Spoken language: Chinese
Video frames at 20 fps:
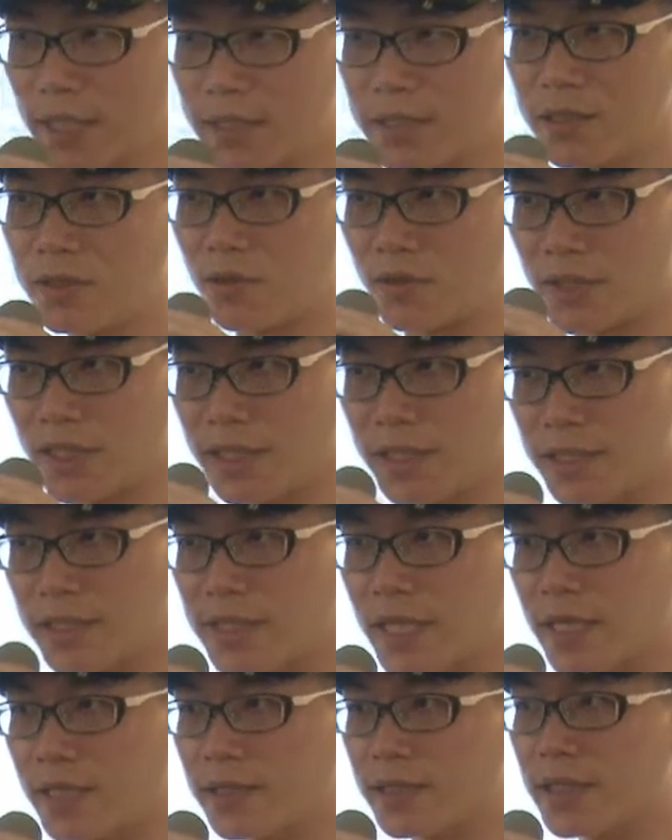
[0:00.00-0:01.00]
在这种意义
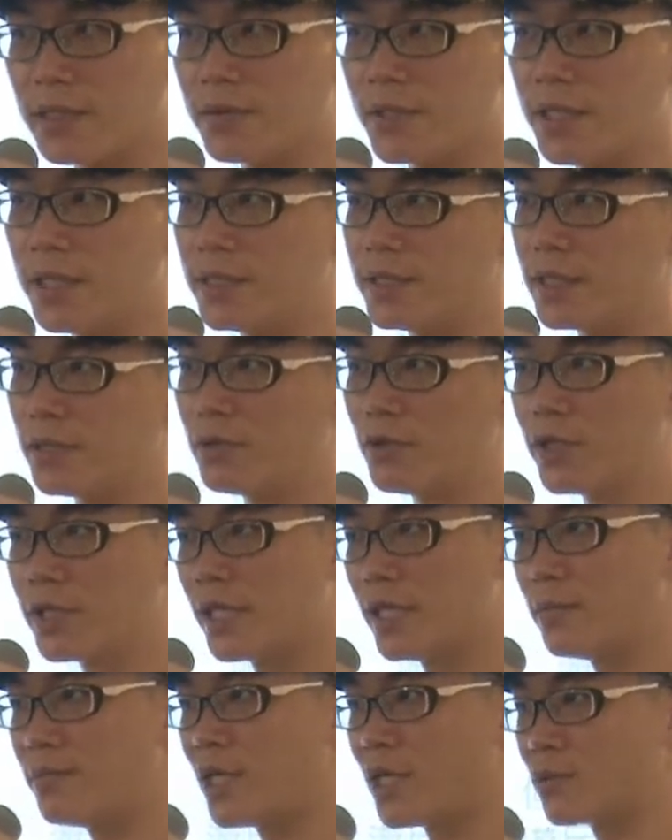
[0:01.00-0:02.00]
上，各位哲学
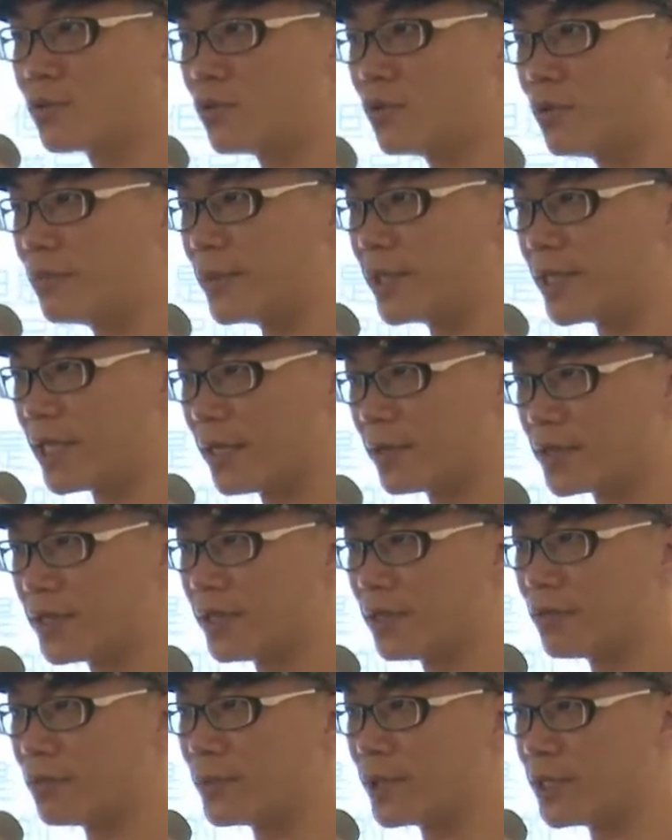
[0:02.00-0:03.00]
可以帮助我们了
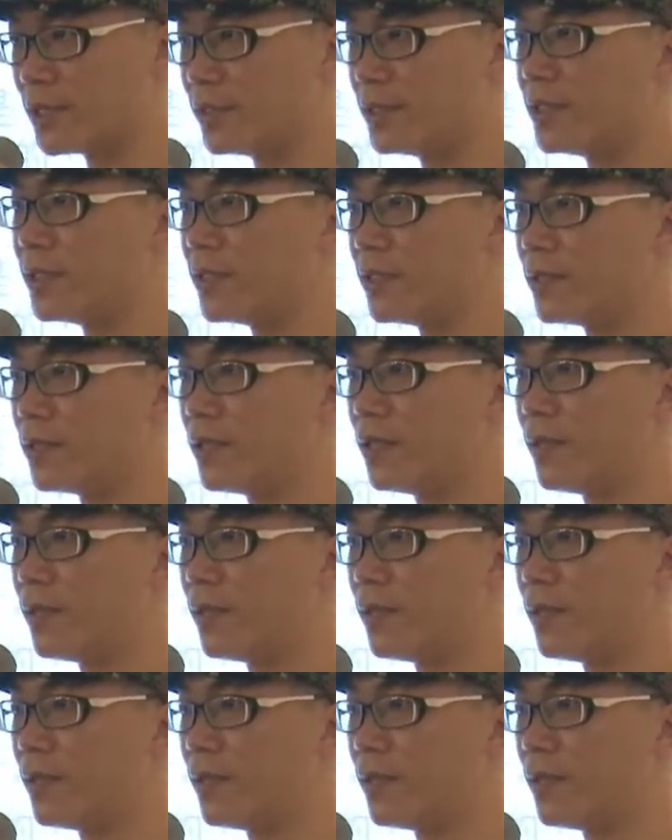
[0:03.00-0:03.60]
解我们自己。